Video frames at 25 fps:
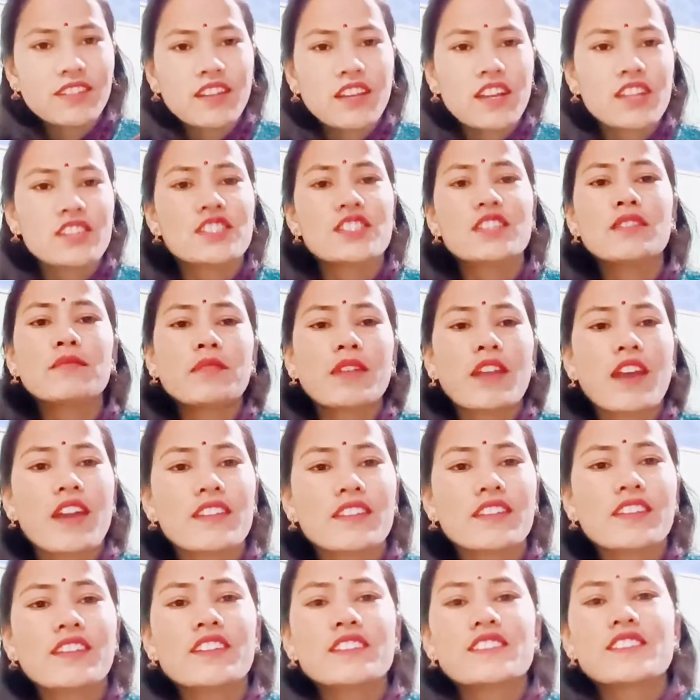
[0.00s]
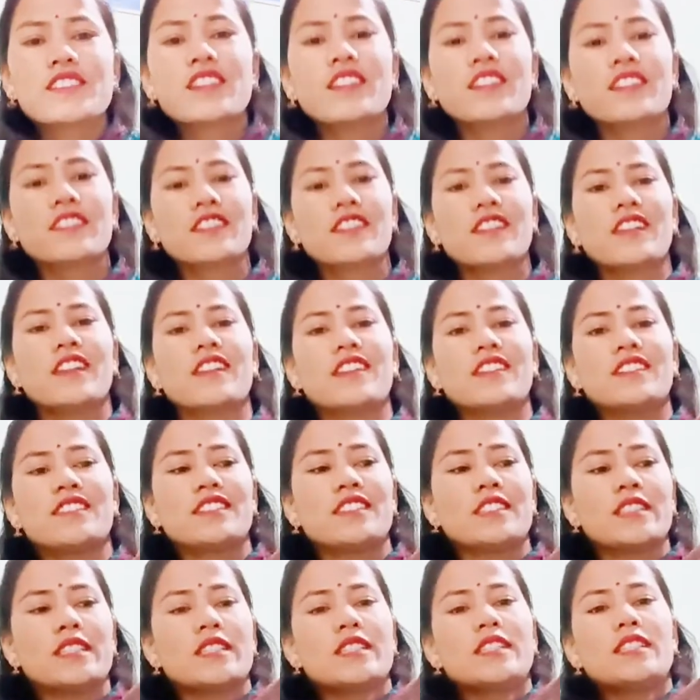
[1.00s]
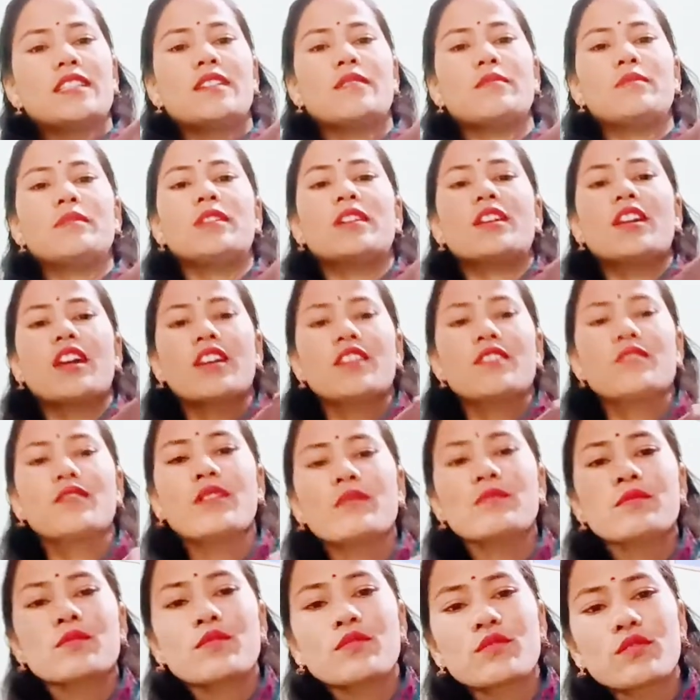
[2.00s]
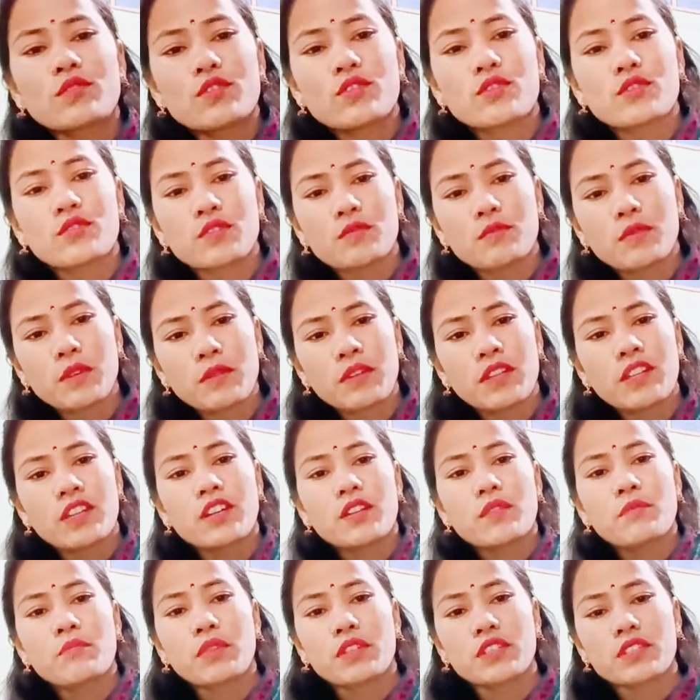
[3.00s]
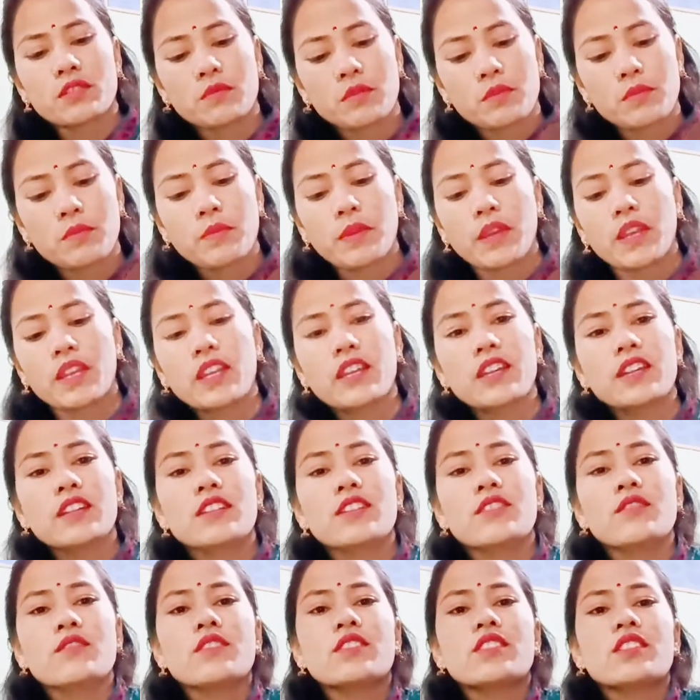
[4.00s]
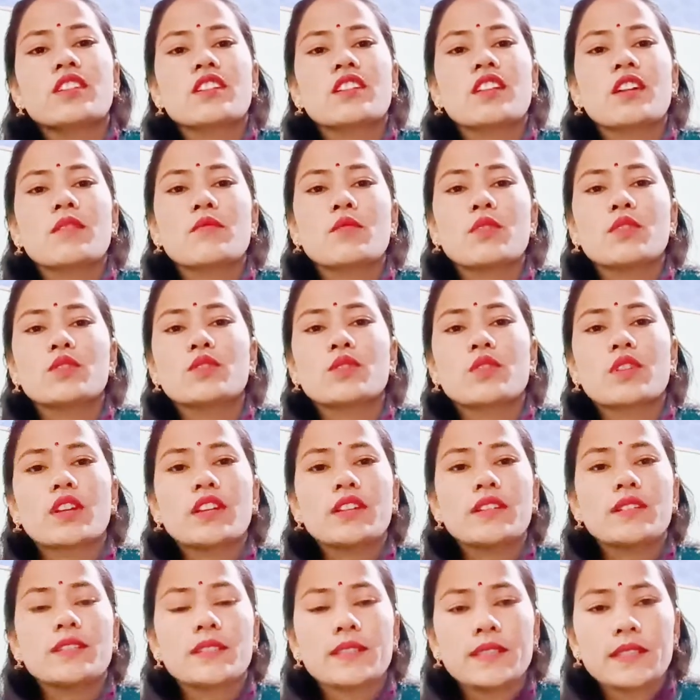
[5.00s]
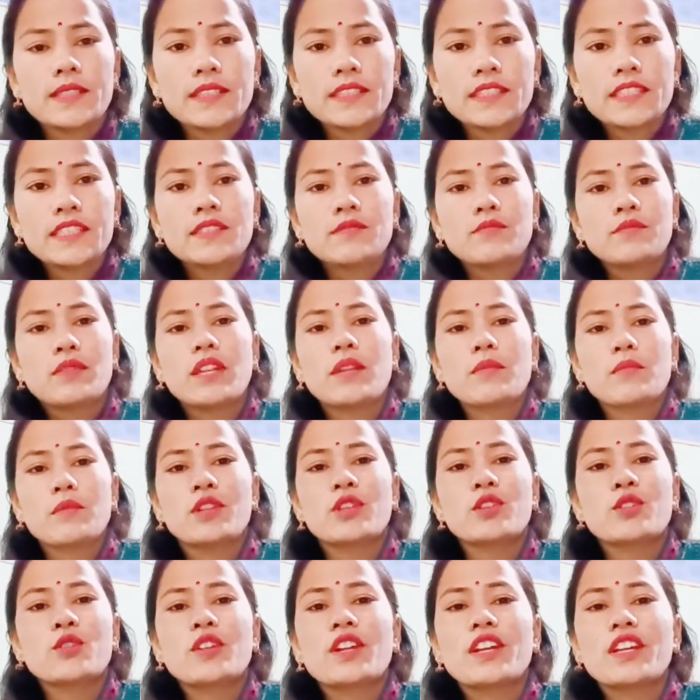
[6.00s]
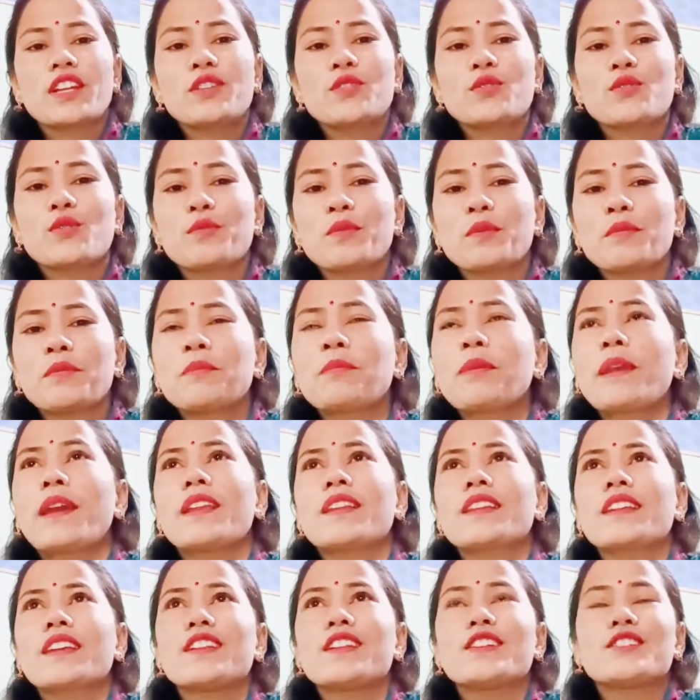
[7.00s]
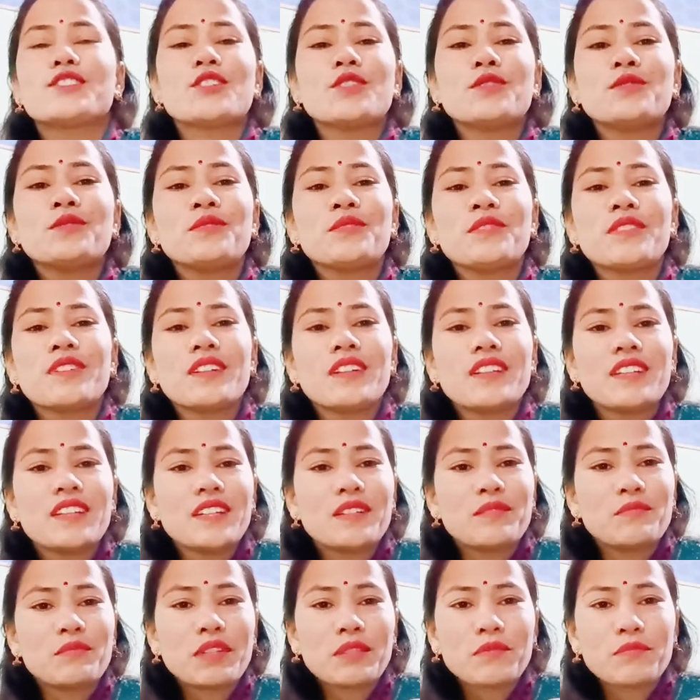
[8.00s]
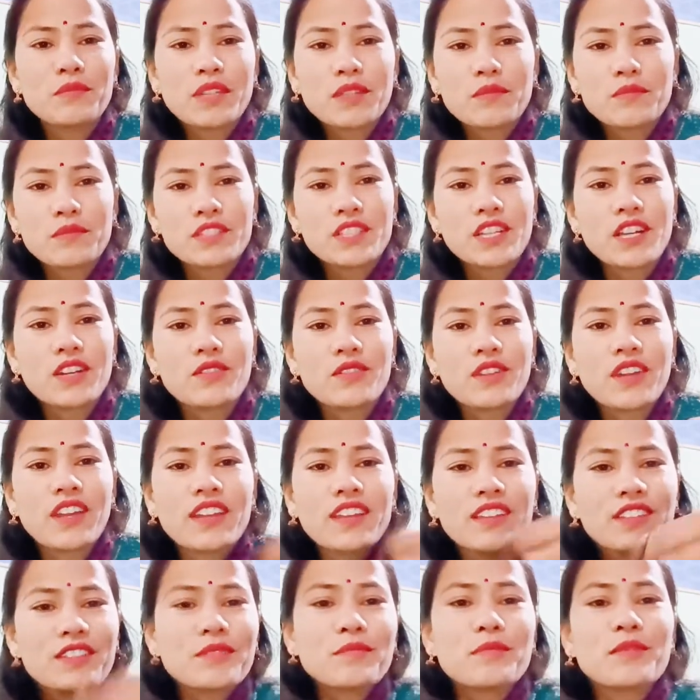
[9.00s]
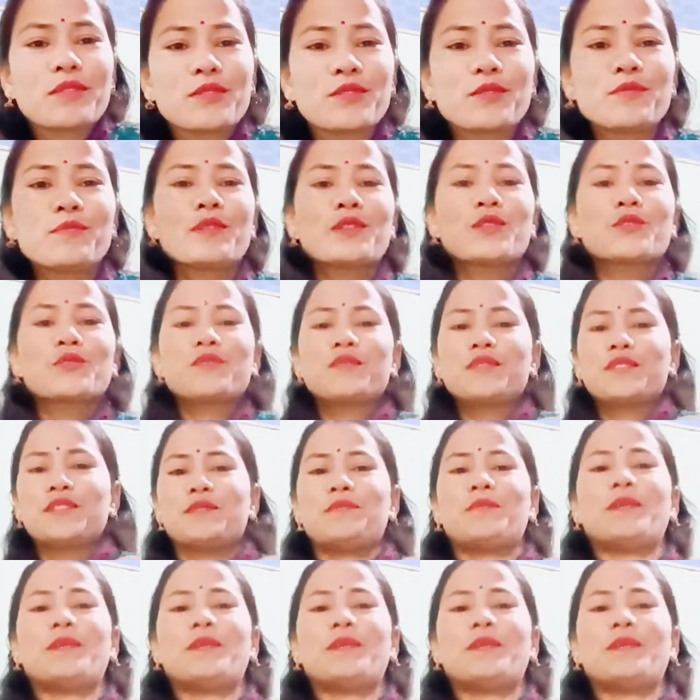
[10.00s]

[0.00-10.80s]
अच्छी बना रखी है अच्छी लग रही है अभी दिखा रही हूँ आप लोगों को सूट में मैंने गर्म पजामा भी पहना है क्योंकि ठंडा बहुत हो रहा है मेरा मन तो हो रहा है कि टोपी भी पहन के ले जाऊँ बट मेरी मजाक उड़ाएंगे सभी लोग मैं टोपी नहीं